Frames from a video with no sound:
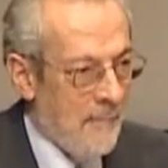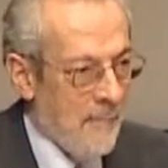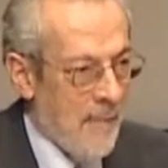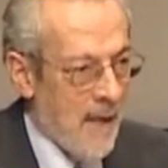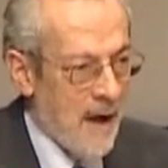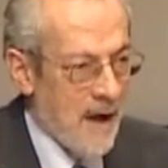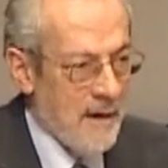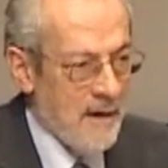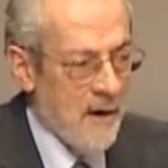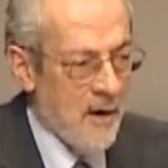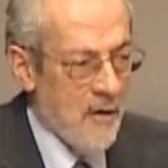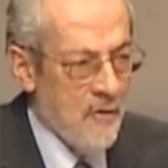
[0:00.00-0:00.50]

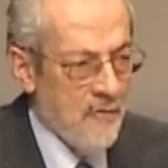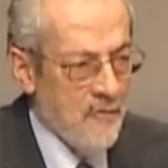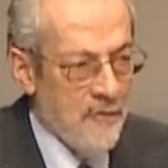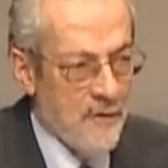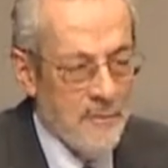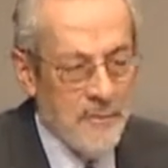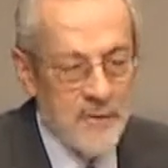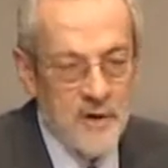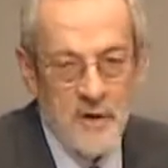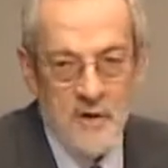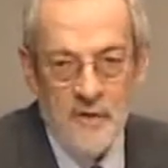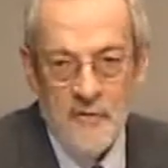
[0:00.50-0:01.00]
経済的
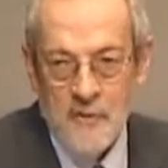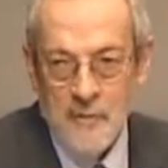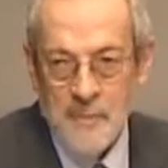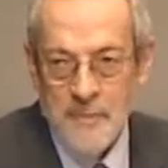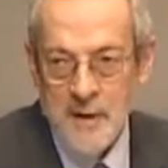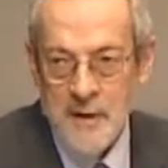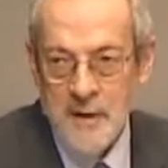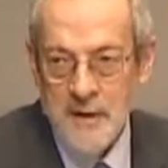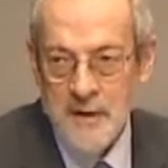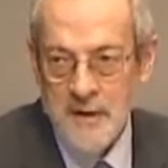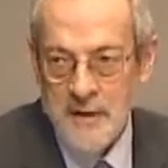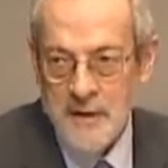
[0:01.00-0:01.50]
な
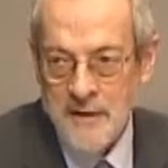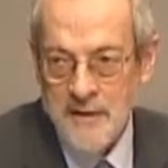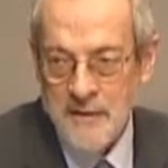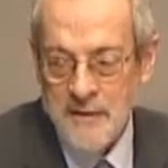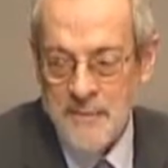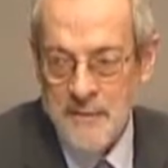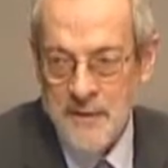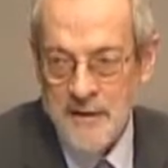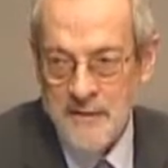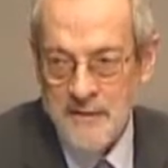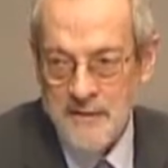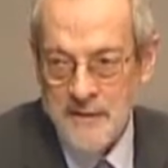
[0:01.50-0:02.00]
原因が理由
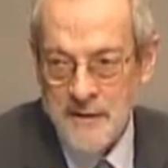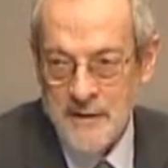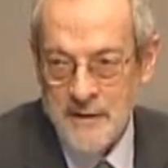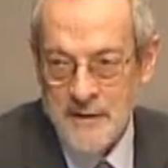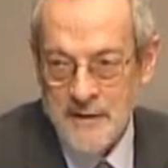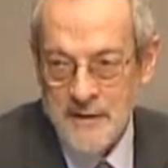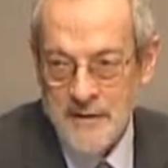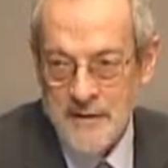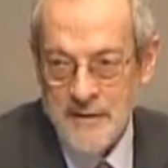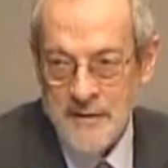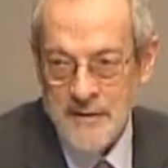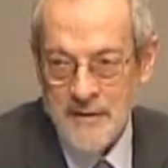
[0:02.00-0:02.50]
で入ってきた
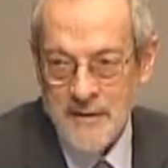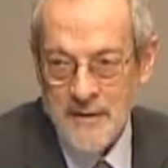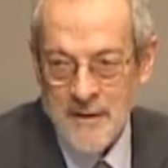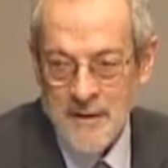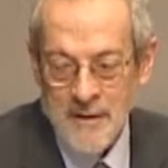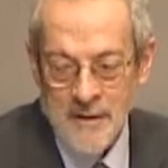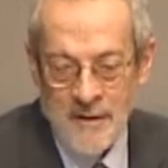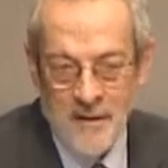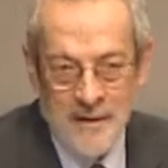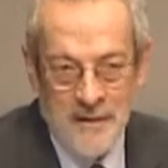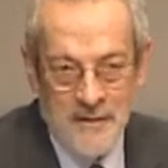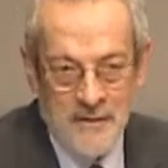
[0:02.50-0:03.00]
移民が
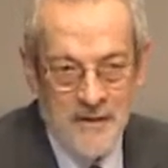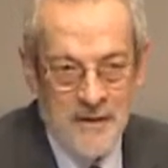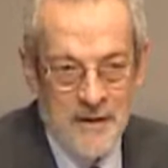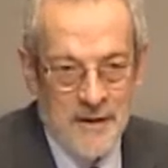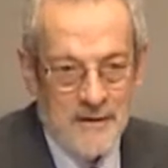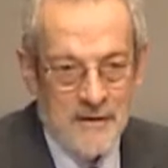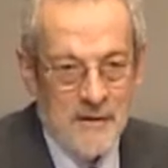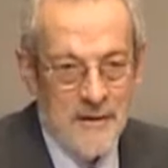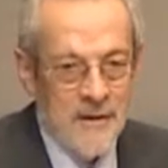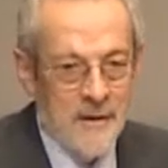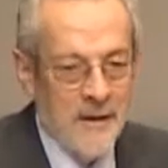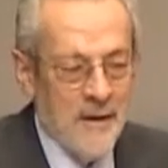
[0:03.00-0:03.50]
文化的経
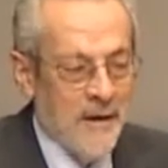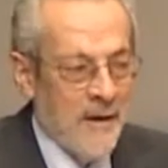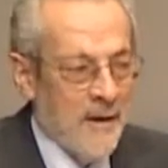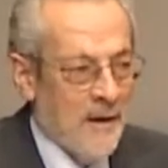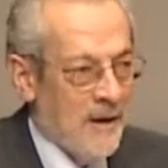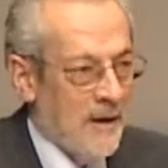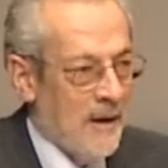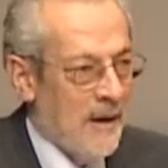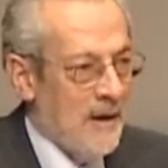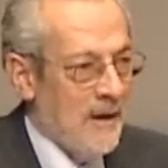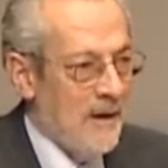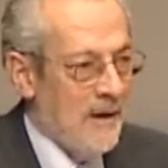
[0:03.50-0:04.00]
済的な影
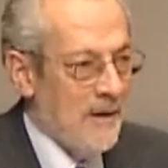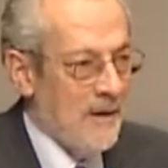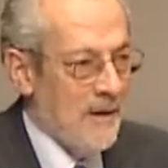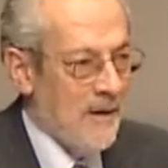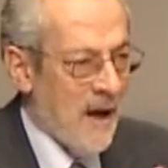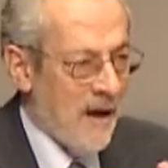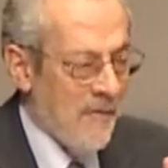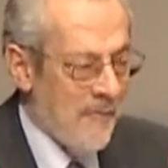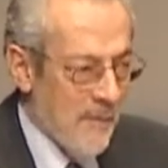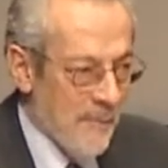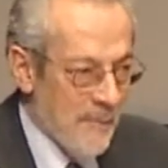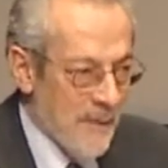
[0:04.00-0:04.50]
響を行使
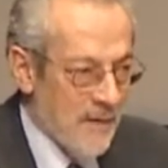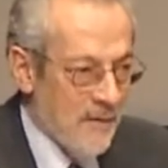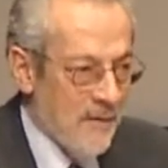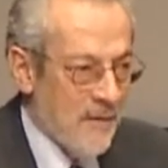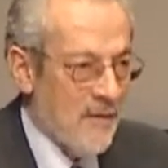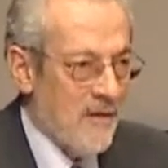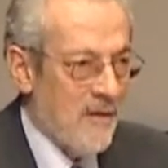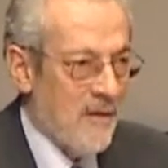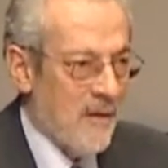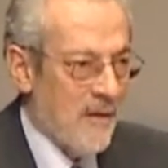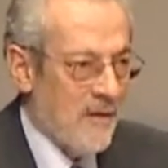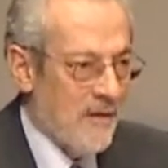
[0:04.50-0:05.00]
しうるというこ
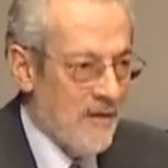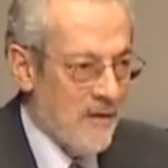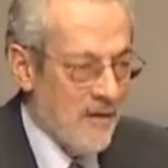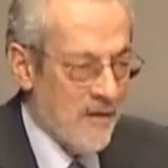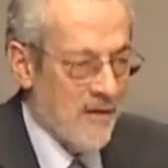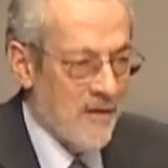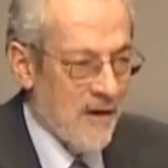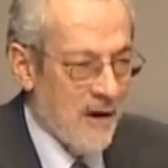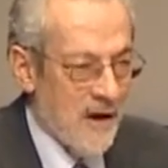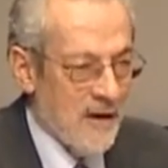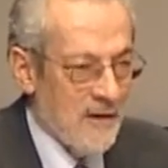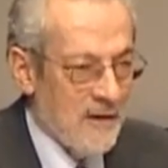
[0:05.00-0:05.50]
とを
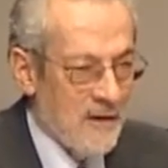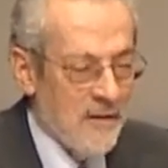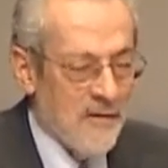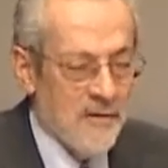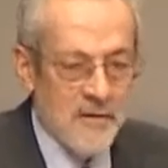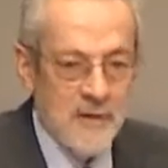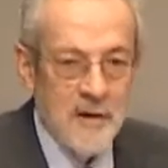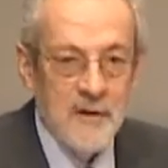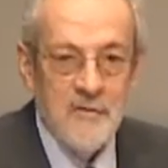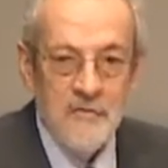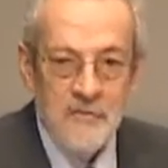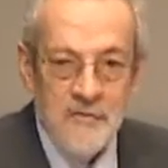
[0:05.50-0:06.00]

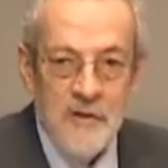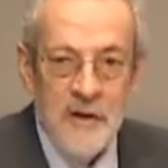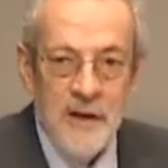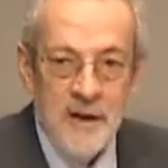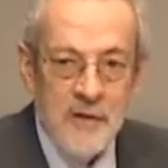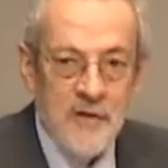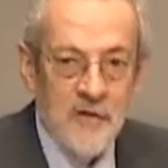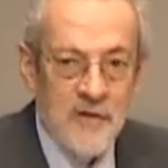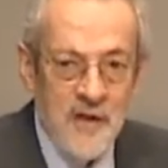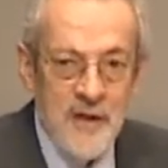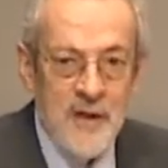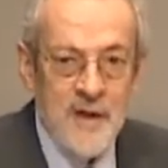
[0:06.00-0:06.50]
100%考慮に入れ
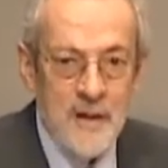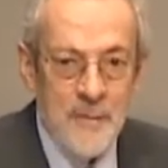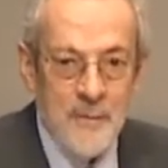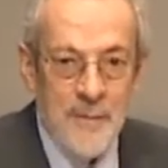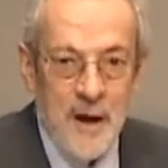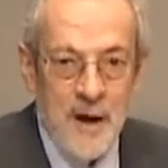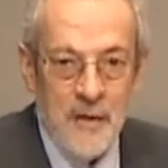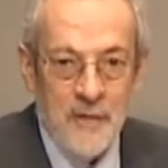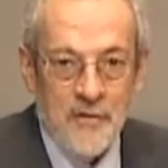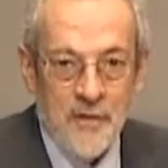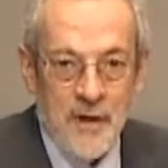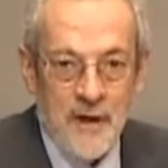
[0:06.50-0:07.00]
ないまま
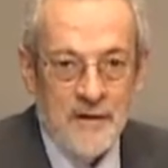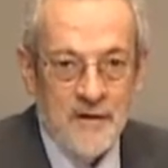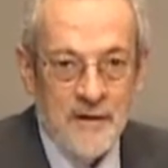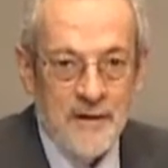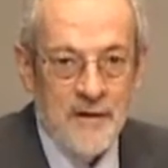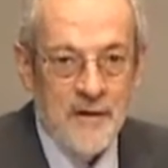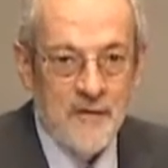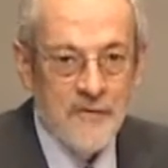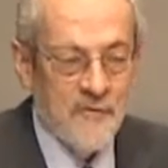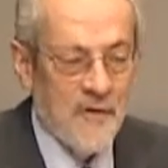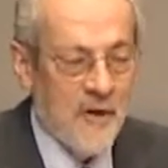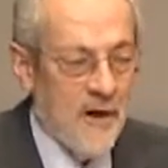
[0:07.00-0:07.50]
政策を決
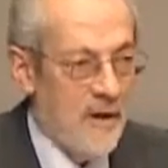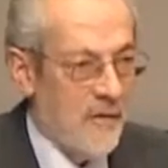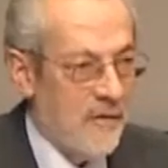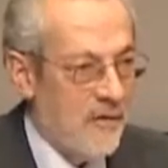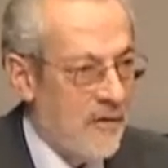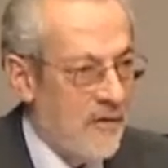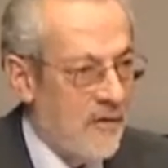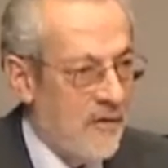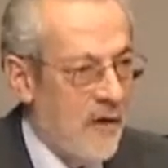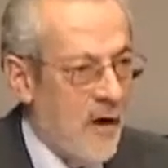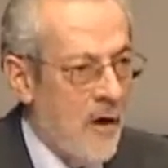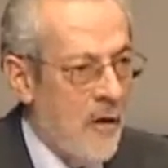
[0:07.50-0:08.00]
定されたんで
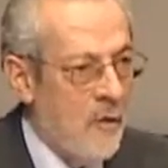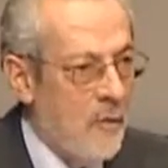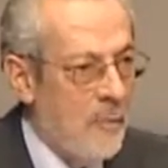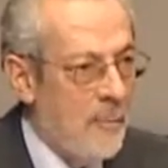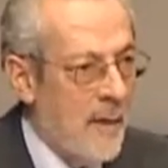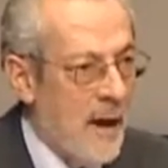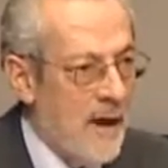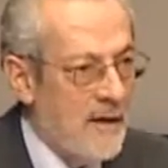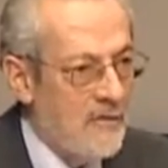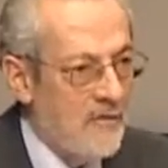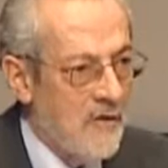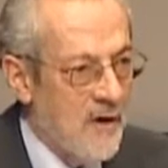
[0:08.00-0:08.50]
はないでしょう
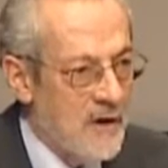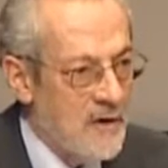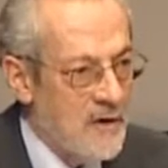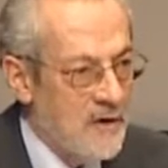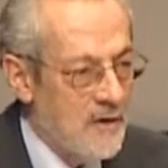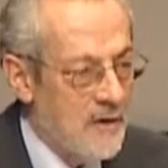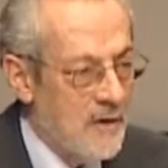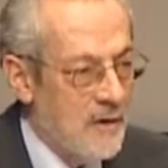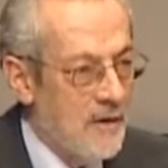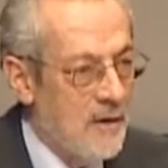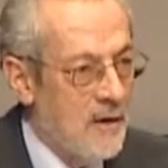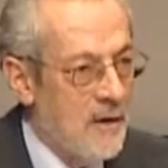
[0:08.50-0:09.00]
か。
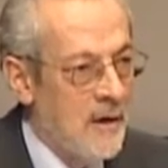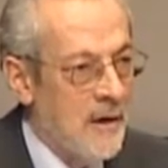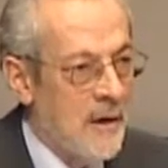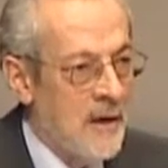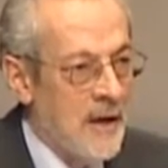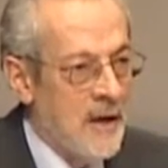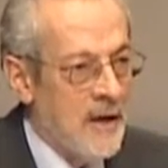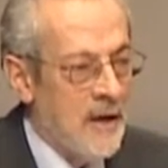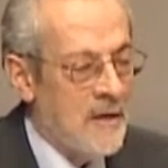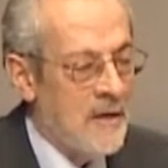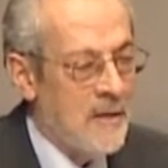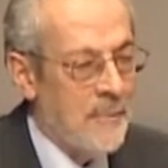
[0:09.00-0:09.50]

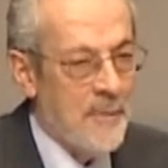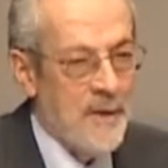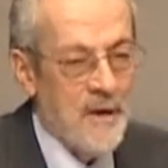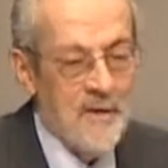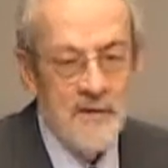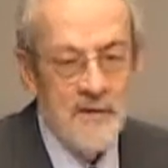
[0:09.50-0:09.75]
で